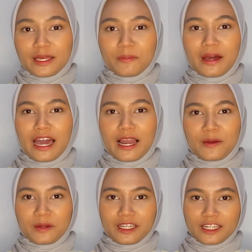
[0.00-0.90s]

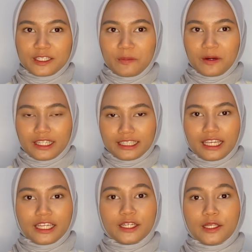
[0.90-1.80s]
pengalaman kerja praktek
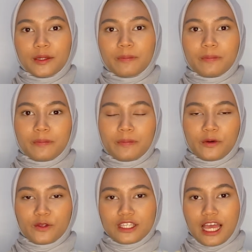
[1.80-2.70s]
di
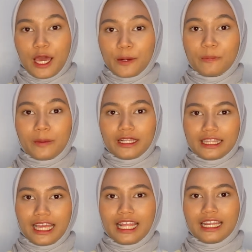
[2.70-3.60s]
perusahaan
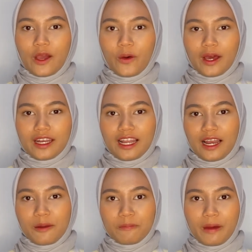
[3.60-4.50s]
PT Riau
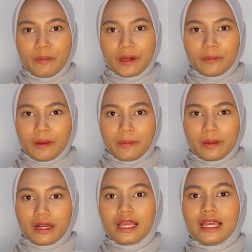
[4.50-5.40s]
Andalan Pop and
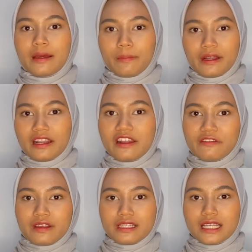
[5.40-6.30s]
Paper pada
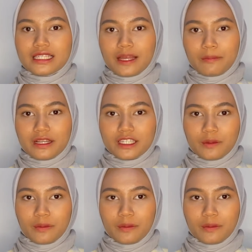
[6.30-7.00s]
divisi Supply Chain